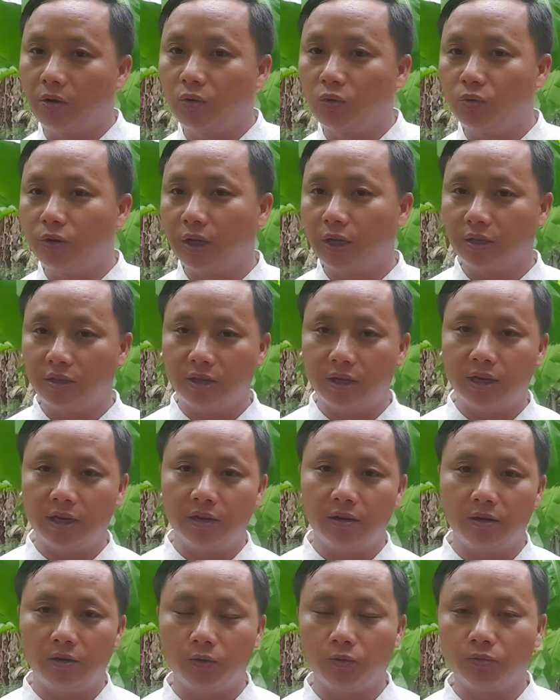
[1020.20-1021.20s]
luôn nên chỉ lì
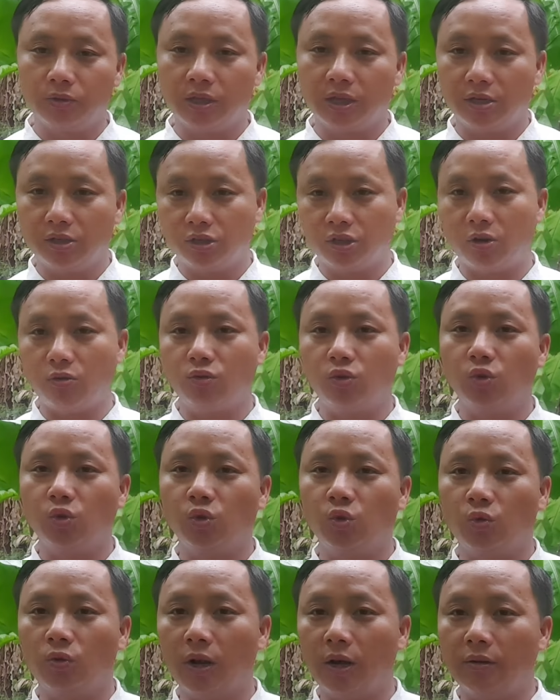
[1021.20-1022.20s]
lồng thế sợ rủ
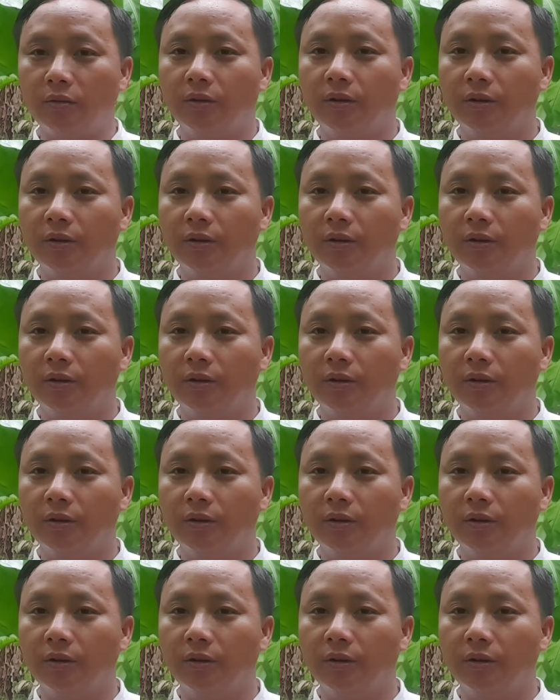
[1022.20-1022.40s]
rủ lại